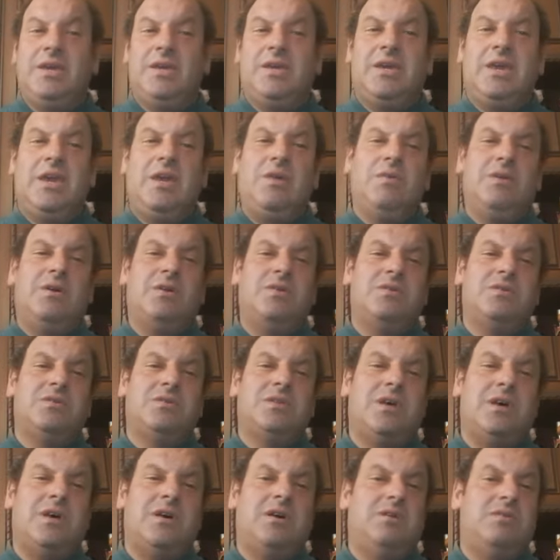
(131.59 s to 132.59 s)
che è una
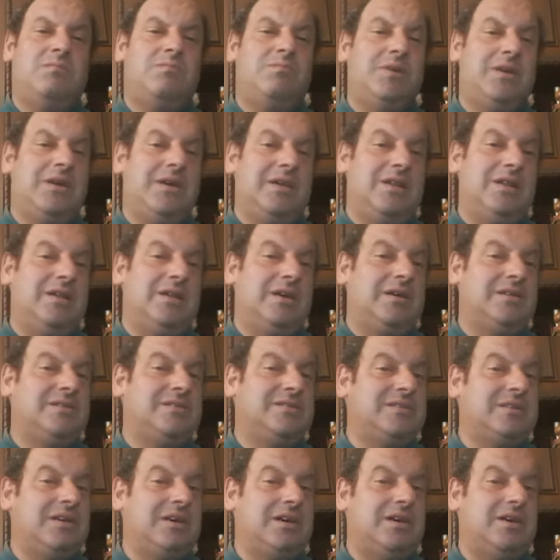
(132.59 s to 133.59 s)
cosa bella
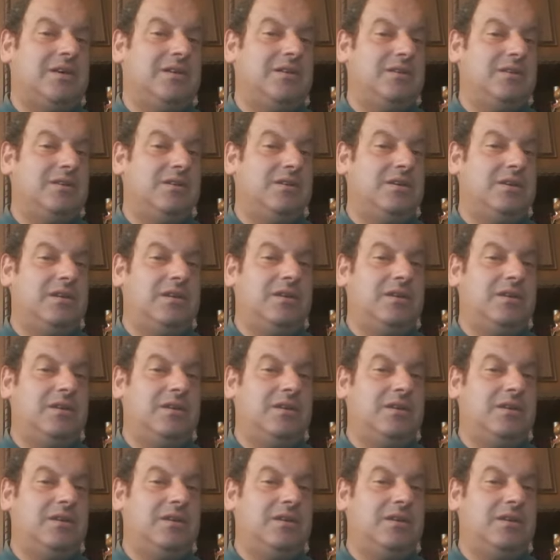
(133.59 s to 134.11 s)
assai.